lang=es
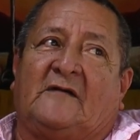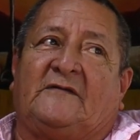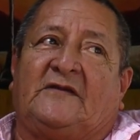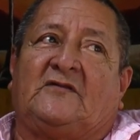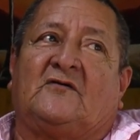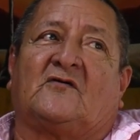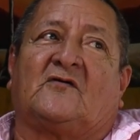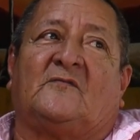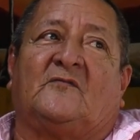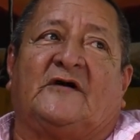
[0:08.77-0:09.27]

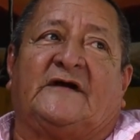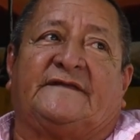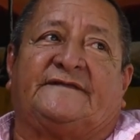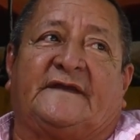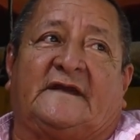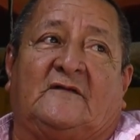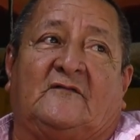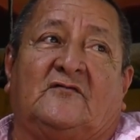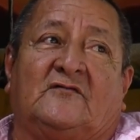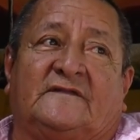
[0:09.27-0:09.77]
En un
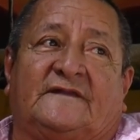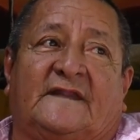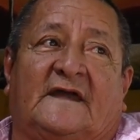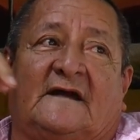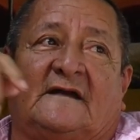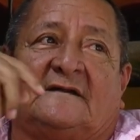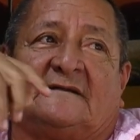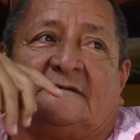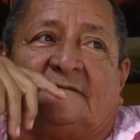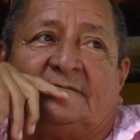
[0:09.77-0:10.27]
momento del
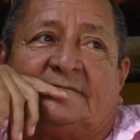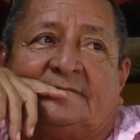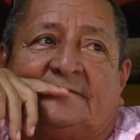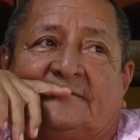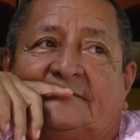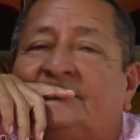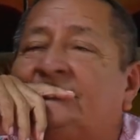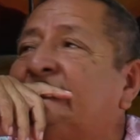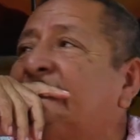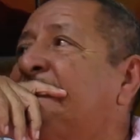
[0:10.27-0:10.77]
encuentro
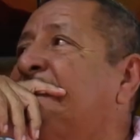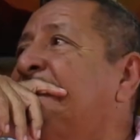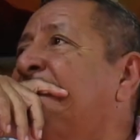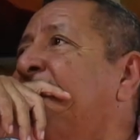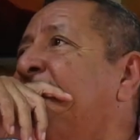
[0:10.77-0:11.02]
familiar,